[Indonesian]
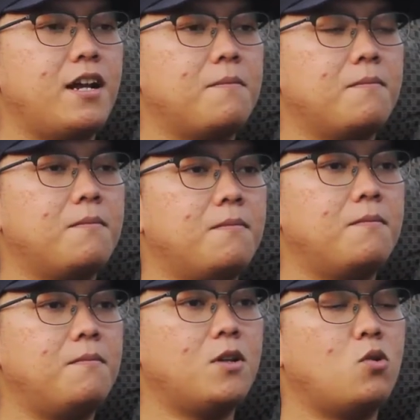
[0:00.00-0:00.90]
dalam
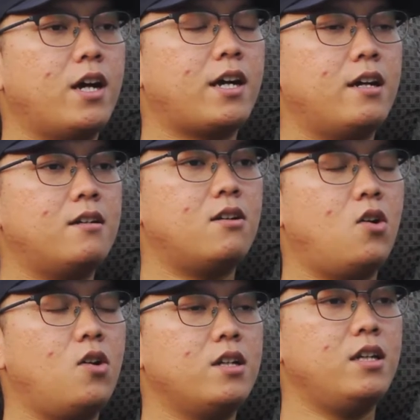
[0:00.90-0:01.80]
menggunakan
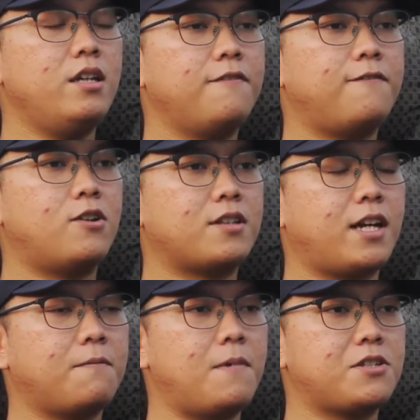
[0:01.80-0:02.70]
oli Fortak
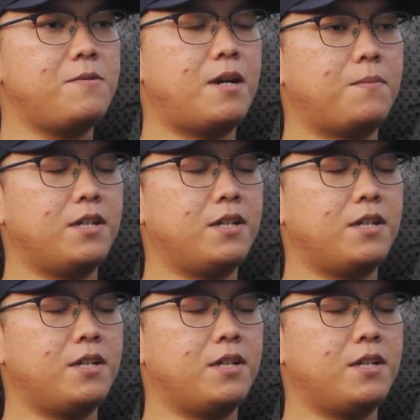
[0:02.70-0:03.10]
Maxima